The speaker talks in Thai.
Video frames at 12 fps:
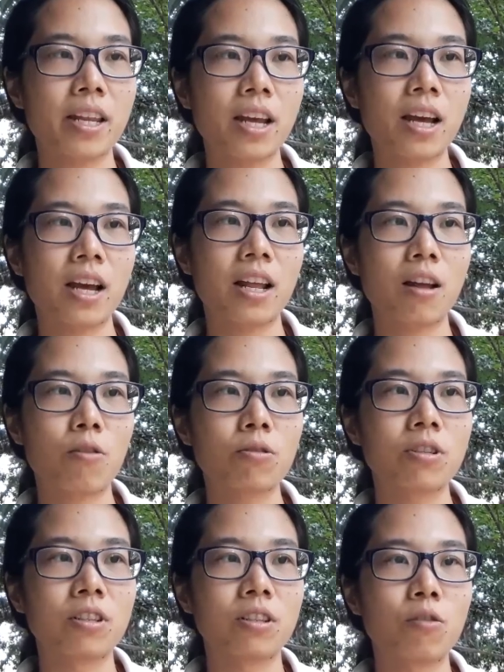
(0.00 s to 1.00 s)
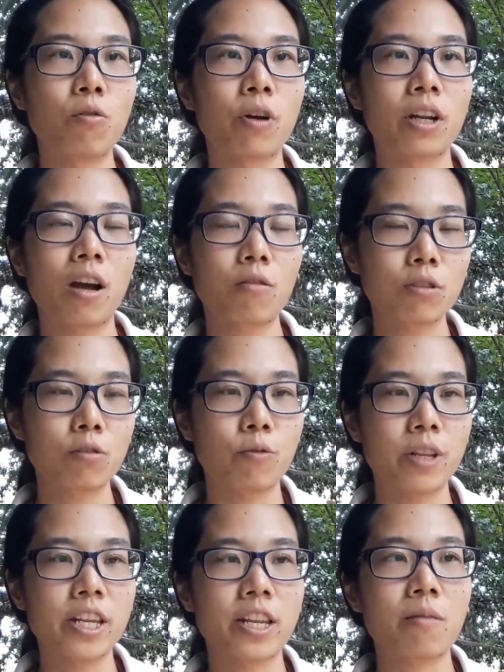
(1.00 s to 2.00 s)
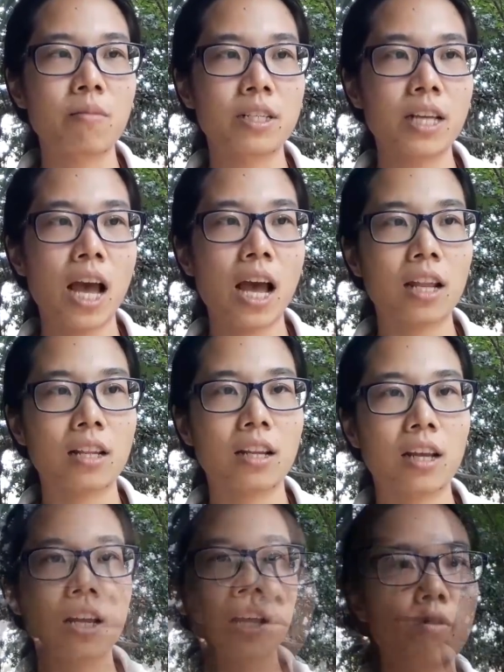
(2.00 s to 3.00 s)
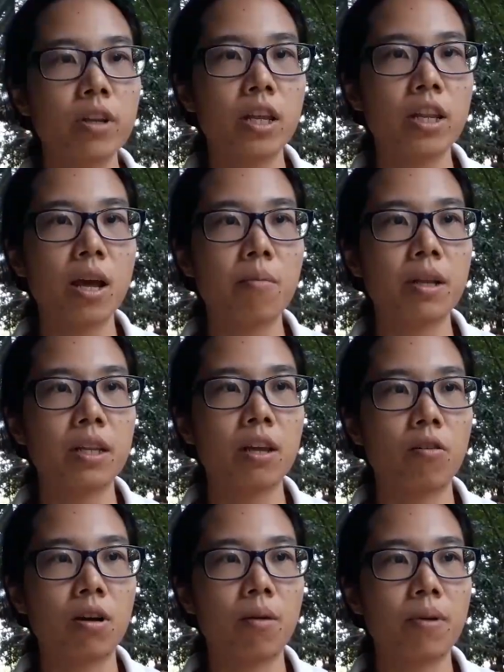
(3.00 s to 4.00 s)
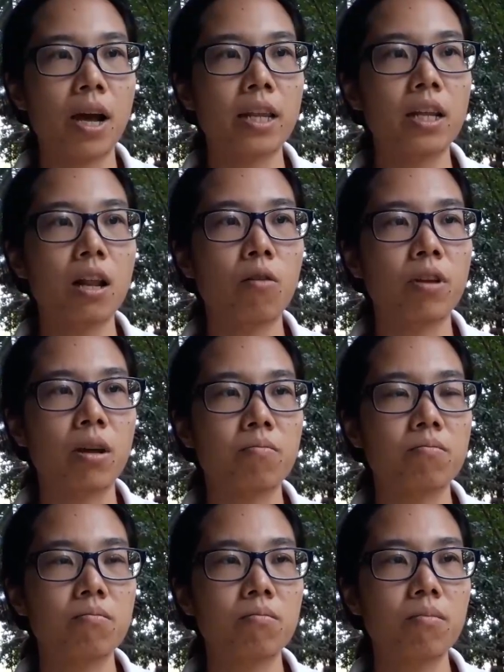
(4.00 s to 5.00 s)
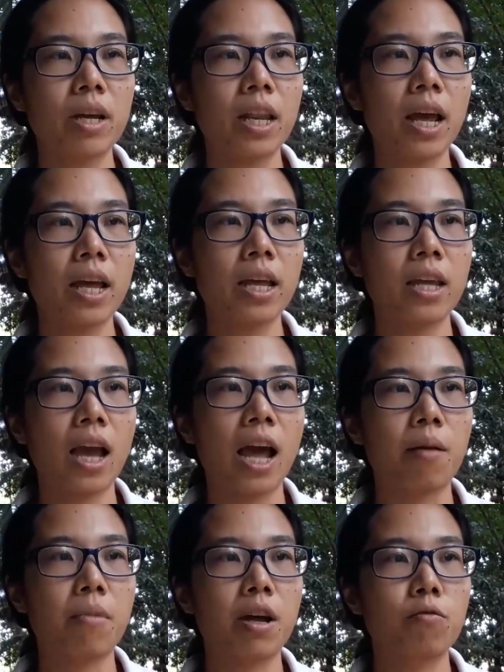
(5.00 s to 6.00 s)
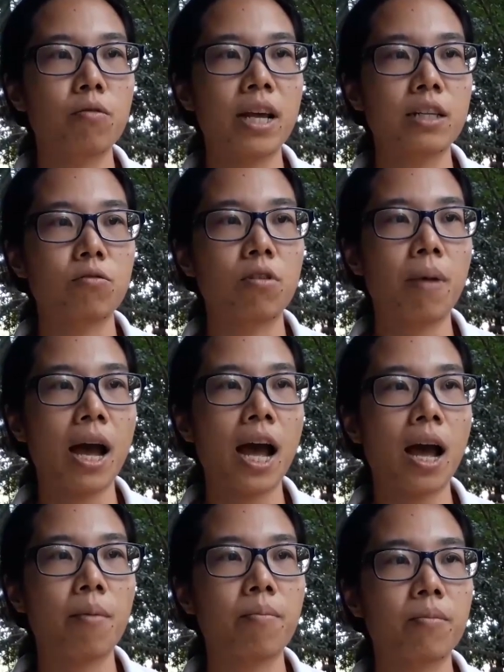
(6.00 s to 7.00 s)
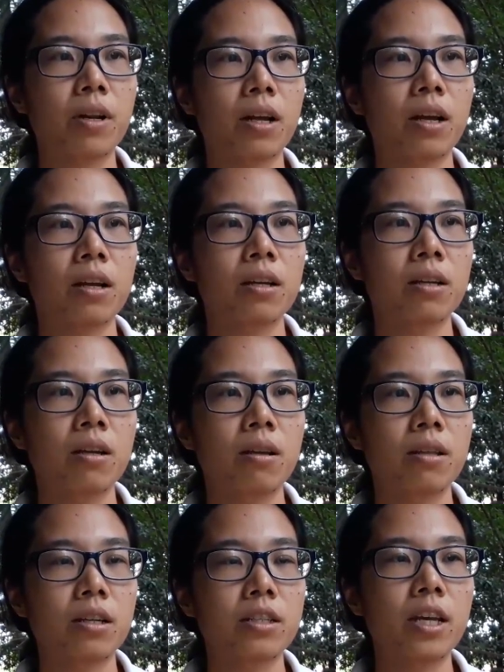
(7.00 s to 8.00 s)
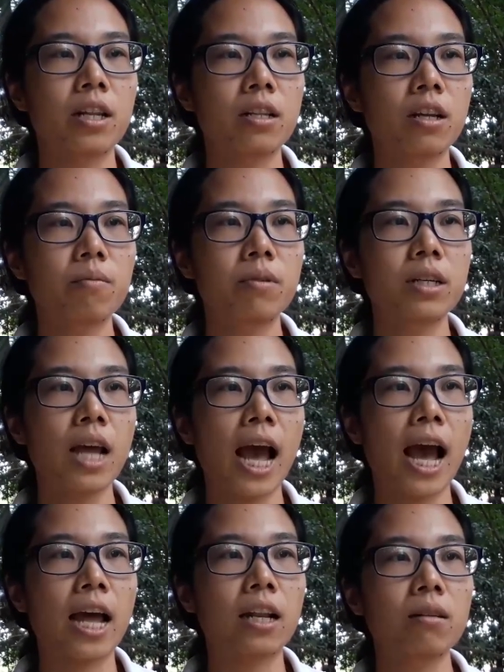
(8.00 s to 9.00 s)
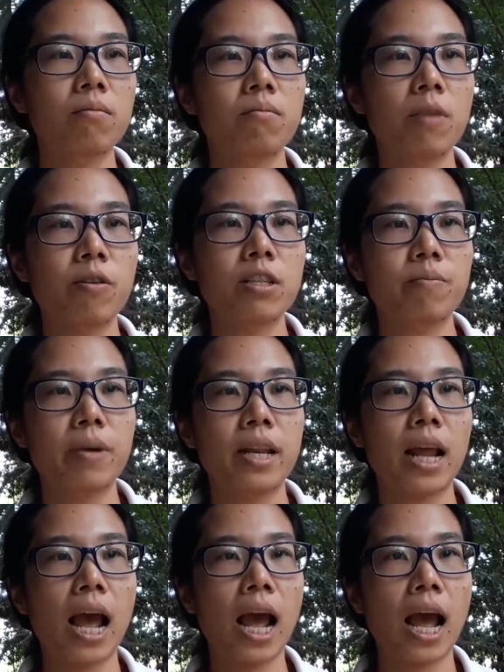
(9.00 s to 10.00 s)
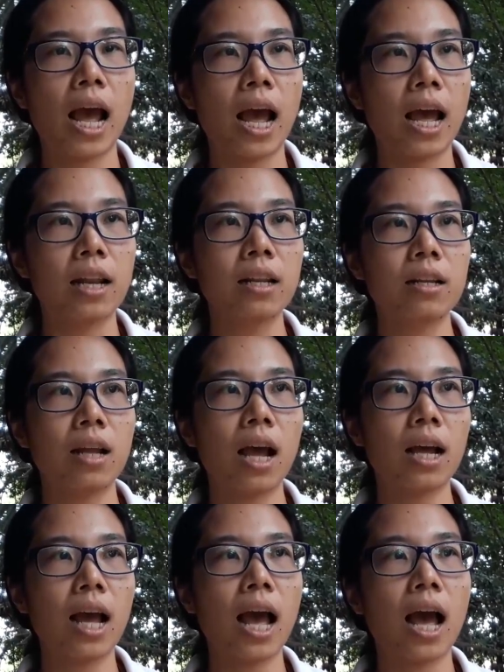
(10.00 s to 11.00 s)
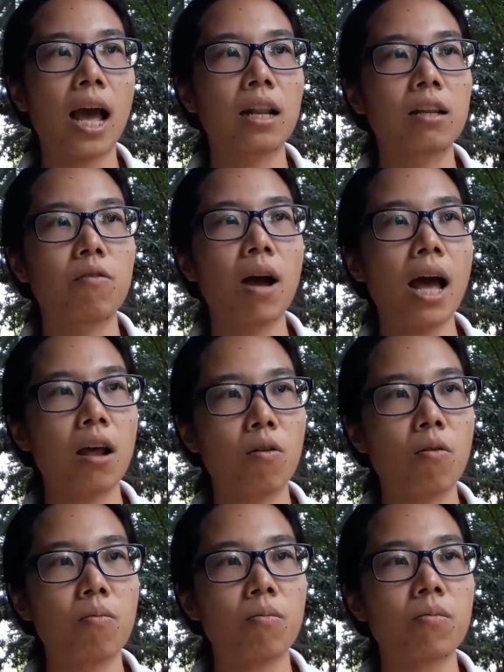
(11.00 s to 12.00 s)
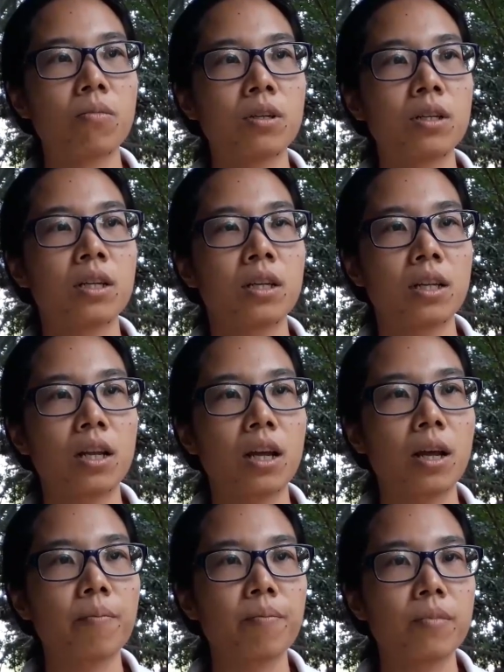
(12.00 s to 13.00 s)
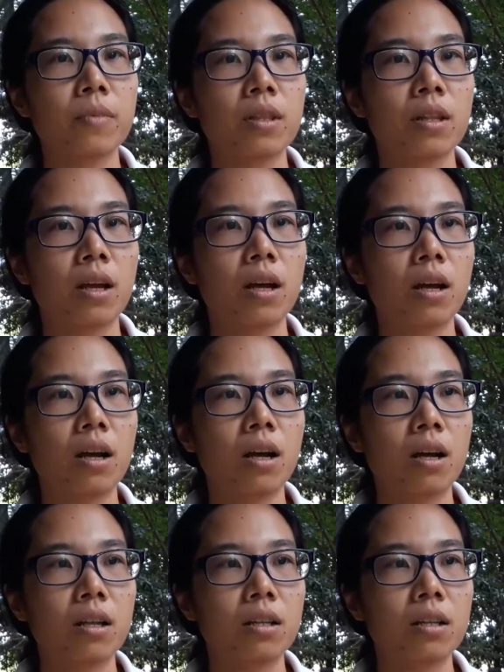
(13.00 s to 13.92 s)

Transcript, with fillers: นะคะเราถึงควรเข้าสู่วิถีธรรมชาตินะพวกนี้เนี่ยมันเกี่ยวกับการที่เราเนี่ยไม่ได้หันมาดูแลสุขภาพนะคะอย่างเช่นเรื่องพื้นฐานไม่ว่าจะเป็นอาหารอากาศหรือว่าอารมณ์นะคะเอ่อ